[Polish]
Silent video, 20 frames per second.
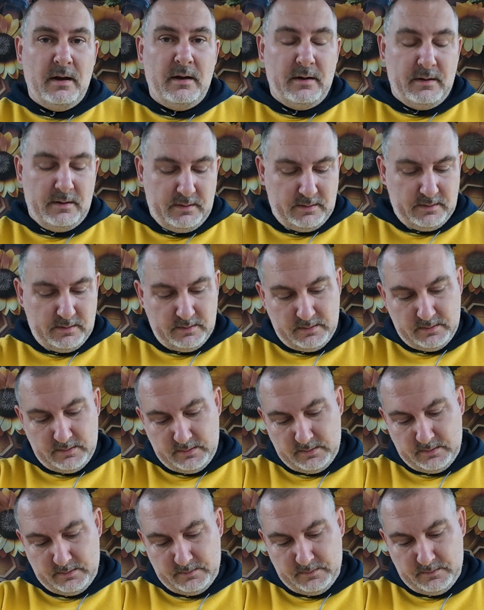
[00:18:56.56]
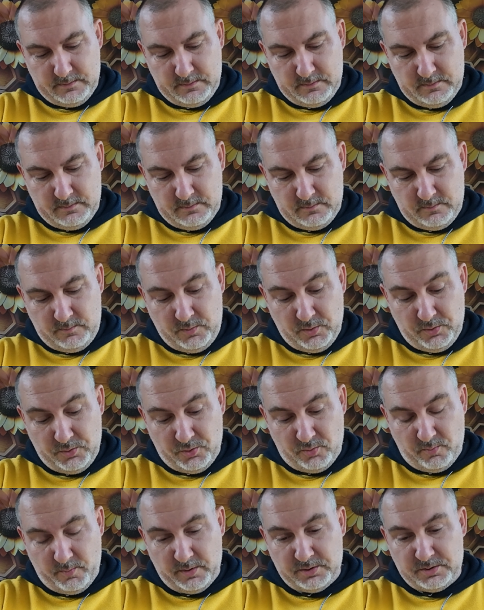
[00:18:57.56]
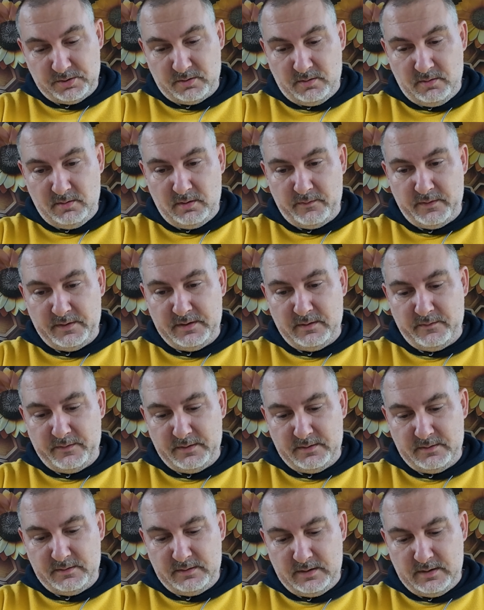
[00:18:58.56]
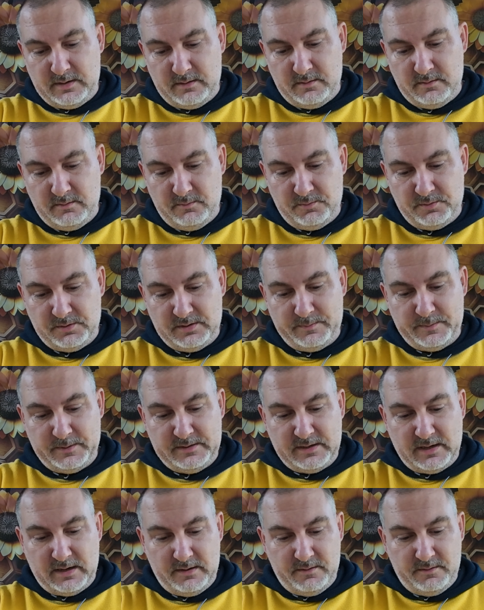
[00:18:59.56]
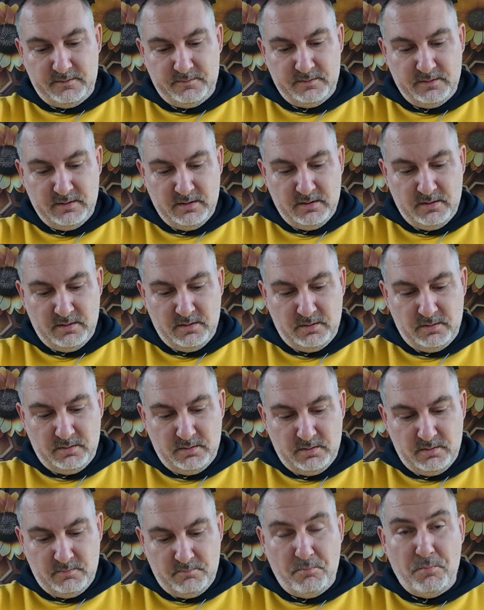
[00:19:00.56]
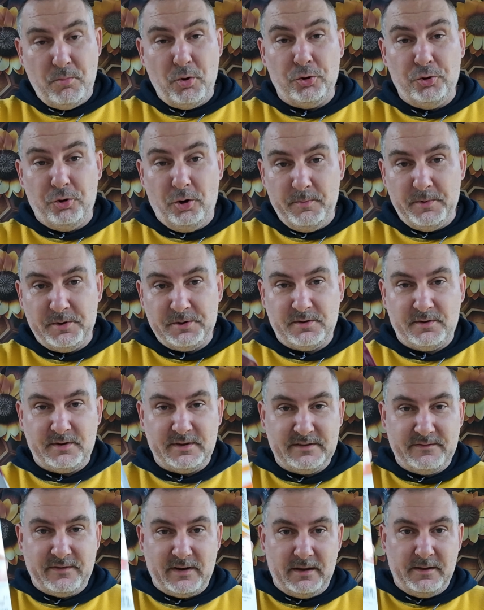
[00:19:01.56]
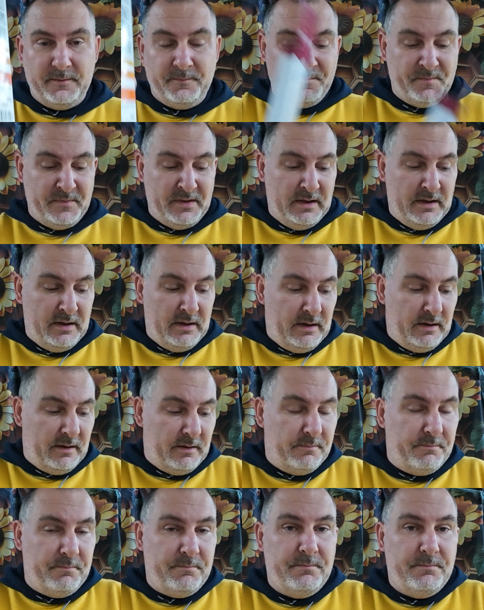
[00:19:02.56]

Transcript: Yy, miodomierz, o nawet, nawet ten już specjalny miodomierz to nazwali. Yy,